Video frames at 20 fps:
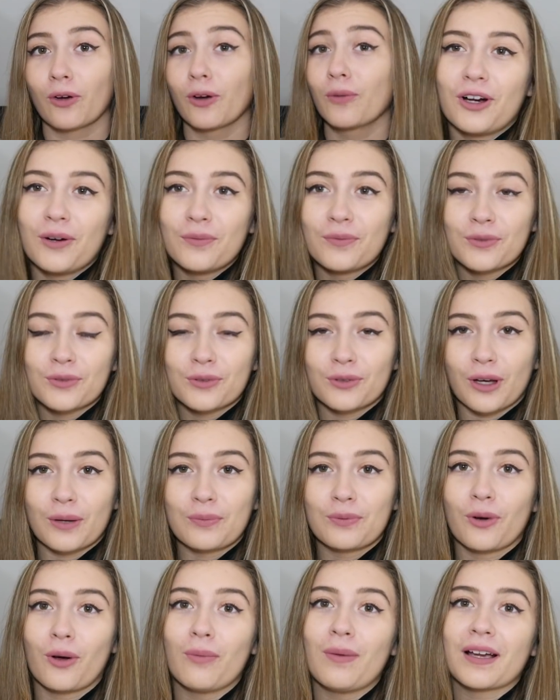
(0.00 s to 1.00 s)
Comme vous aurez
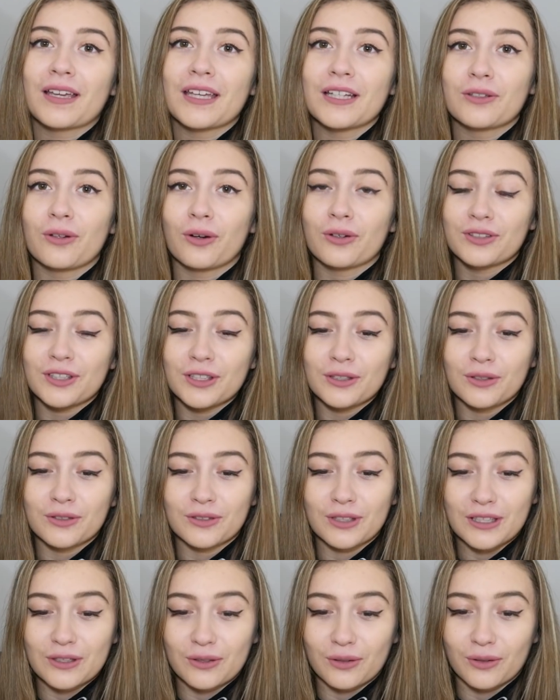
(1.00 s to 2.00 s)
pu le remarquer dans le titre de
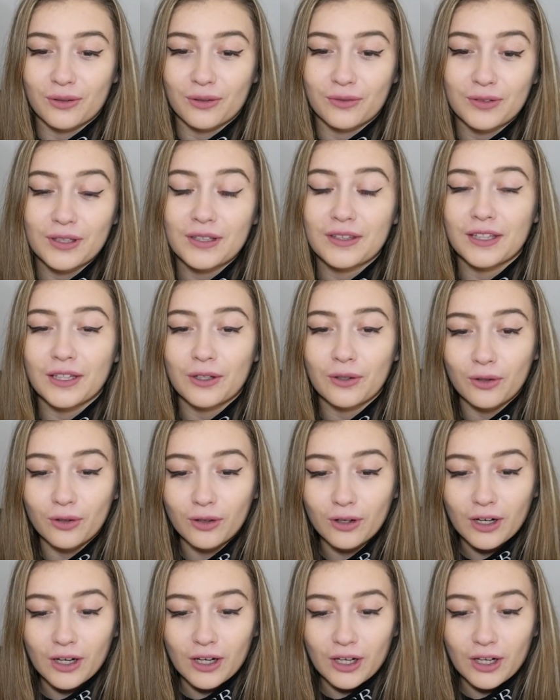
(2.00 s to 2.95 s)
cette euh, vidéo,